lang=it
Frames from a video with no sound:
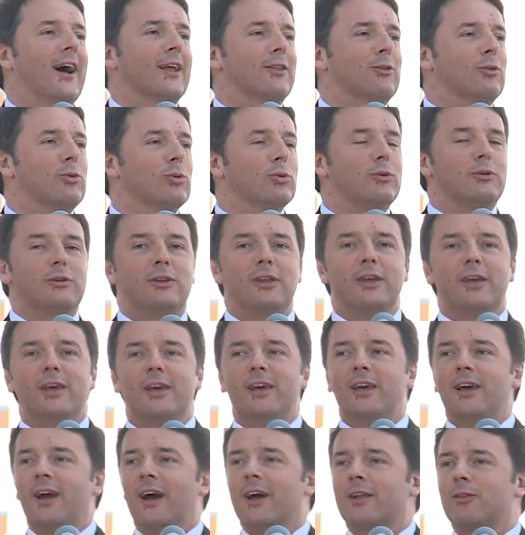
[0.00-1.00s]

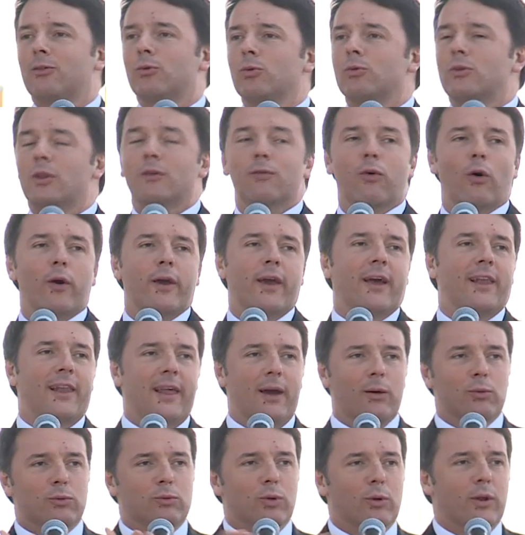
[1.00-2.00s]
tutti, a tutti voi, alle
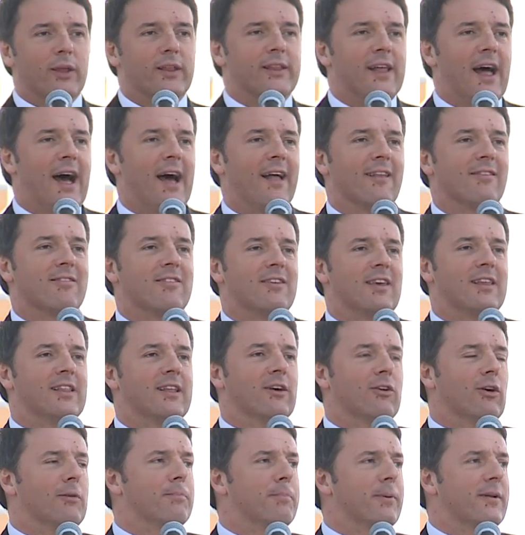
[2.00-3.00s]
autorità, al
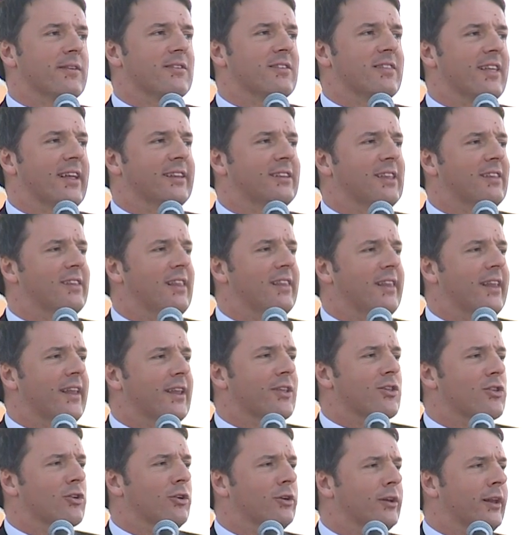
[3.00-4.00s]
sindaco, al presidente della
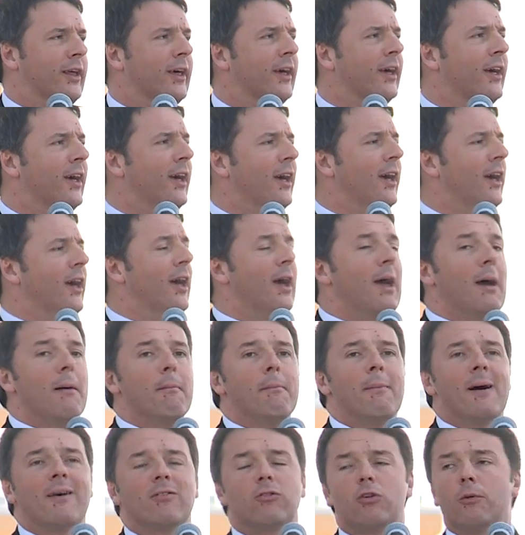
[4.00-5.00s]
regione,
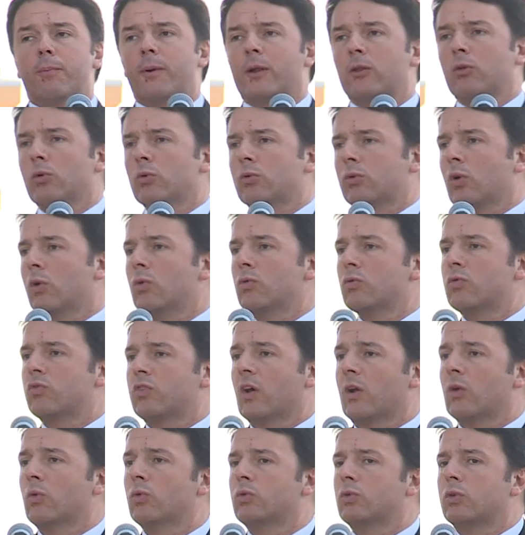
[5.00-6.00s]
ma soprattutto un
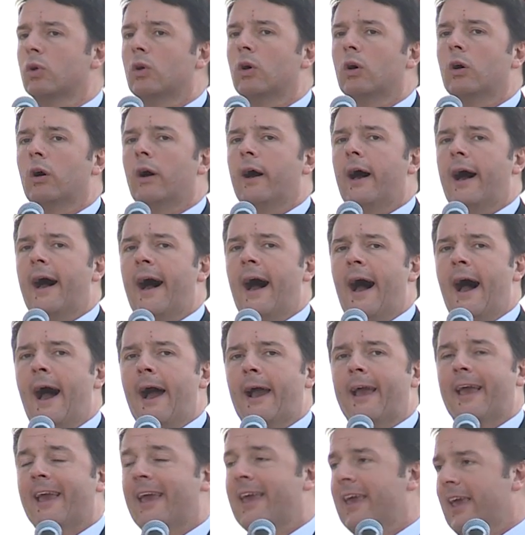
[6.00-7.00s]
saluto
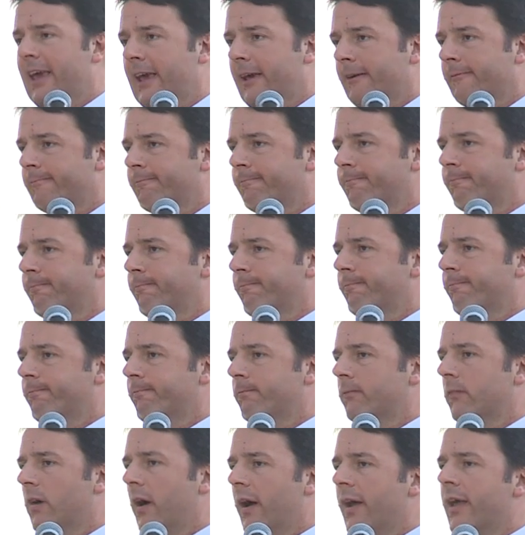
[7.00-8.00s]
a chi
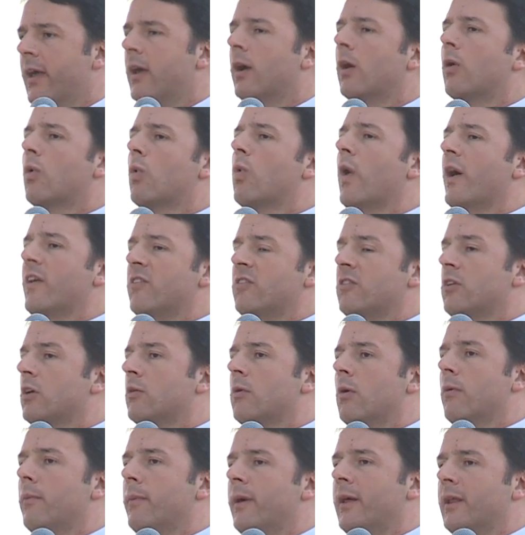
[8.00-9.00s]
in questo
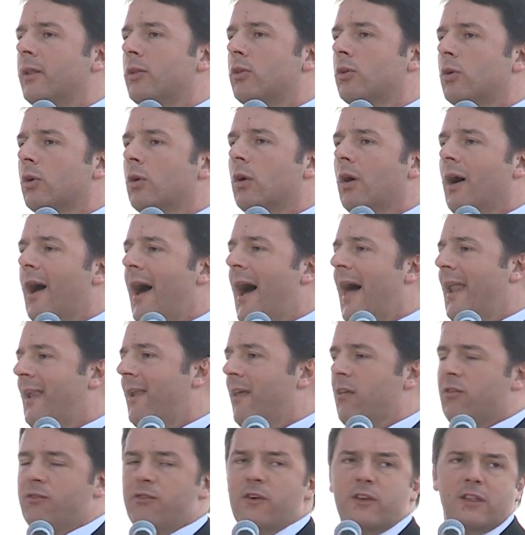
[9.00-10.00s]
momento ha
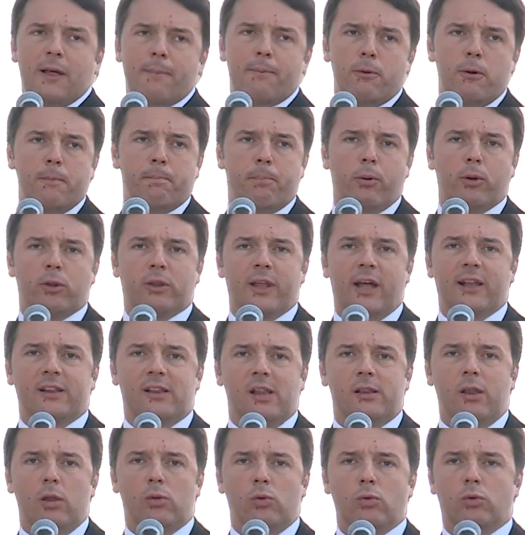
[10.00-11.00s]
la sfida più
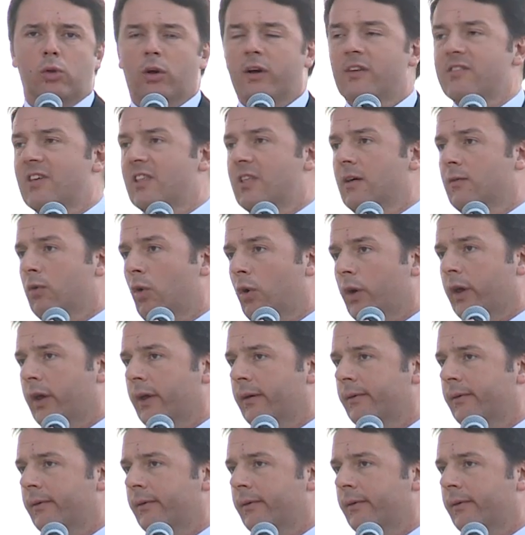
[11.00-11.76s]
importante di tutto, che siete voi,